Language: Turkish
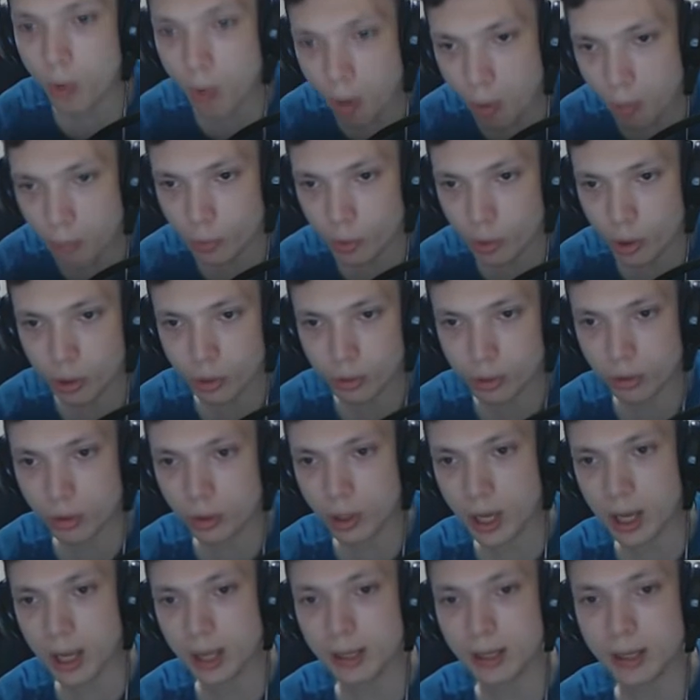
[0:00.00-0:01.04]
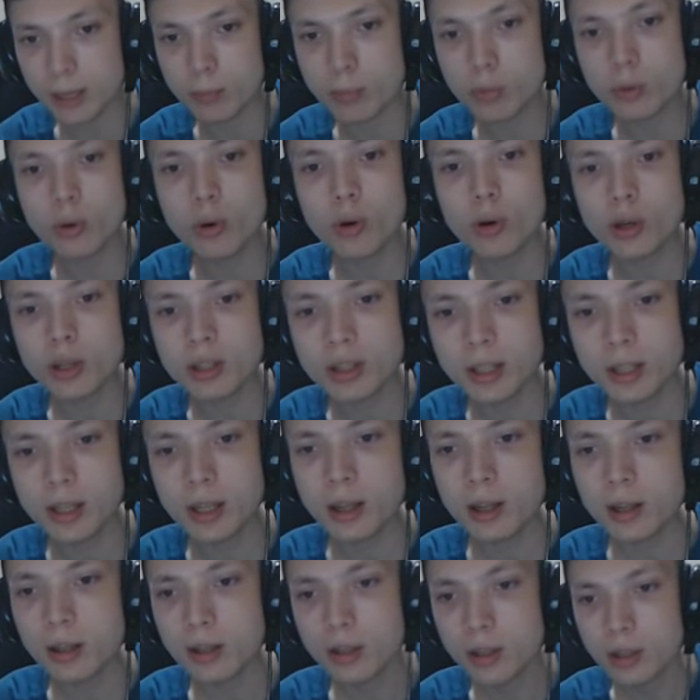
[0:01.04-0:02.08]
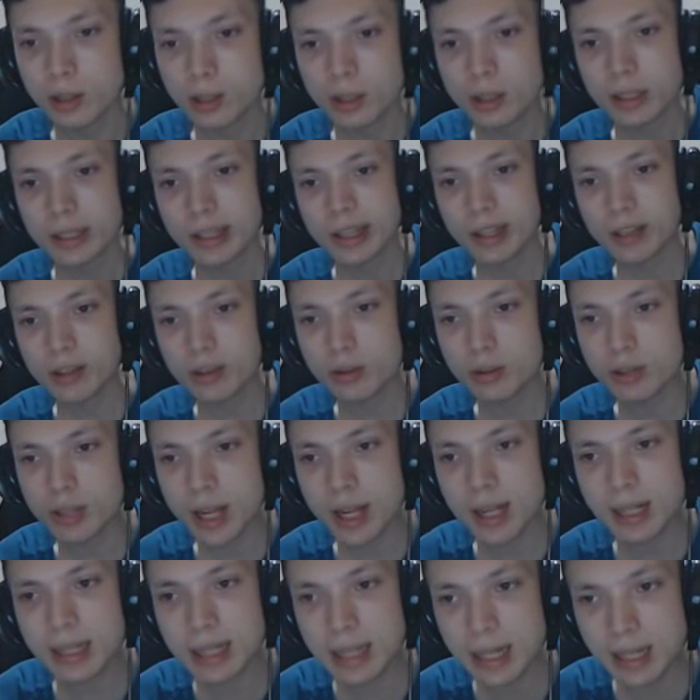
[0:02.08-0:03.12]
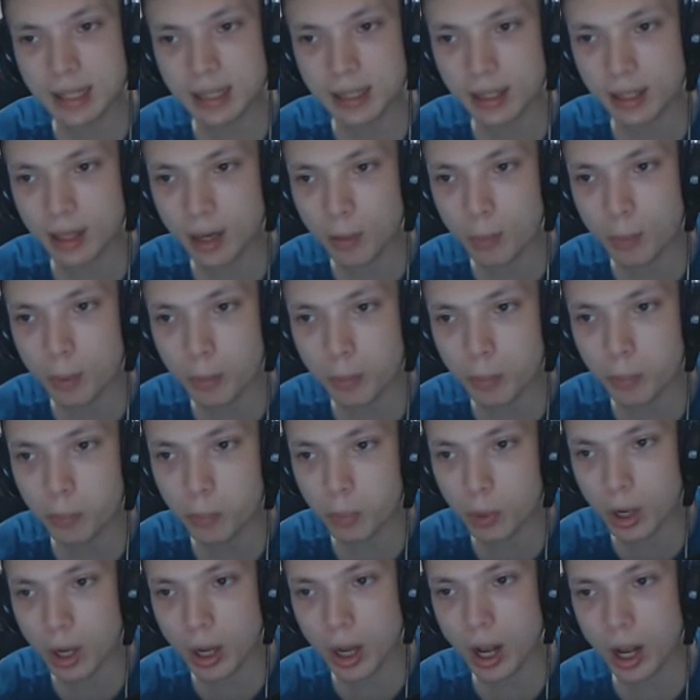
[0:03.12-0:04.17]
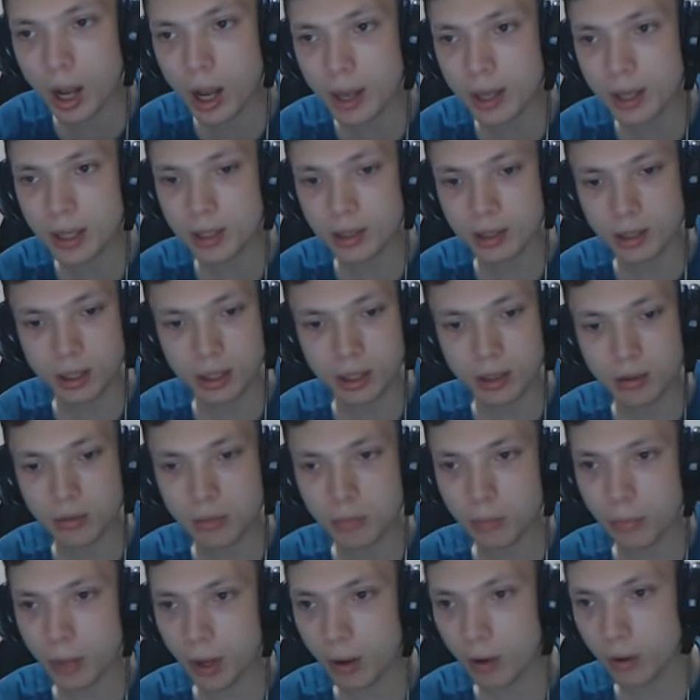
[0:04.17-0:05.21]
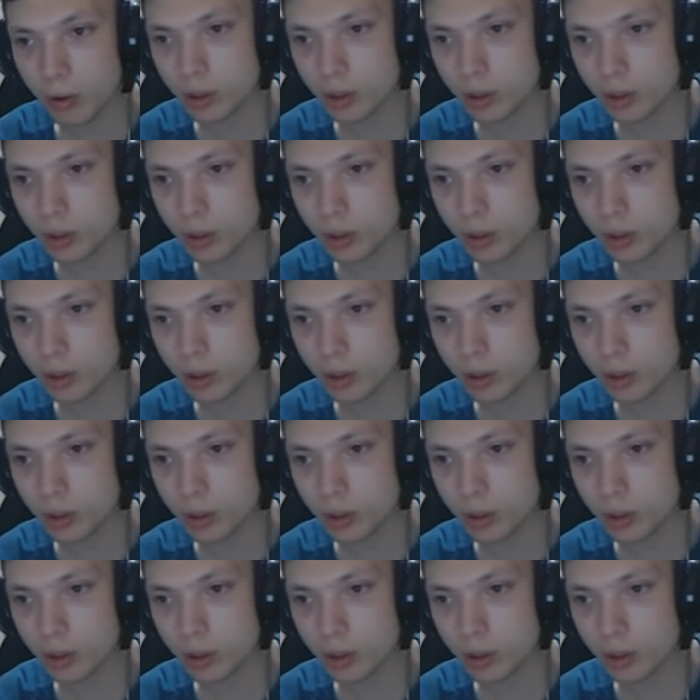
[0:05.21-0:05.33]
1450. Bu o kadar güzel değildir ama gayet iyi per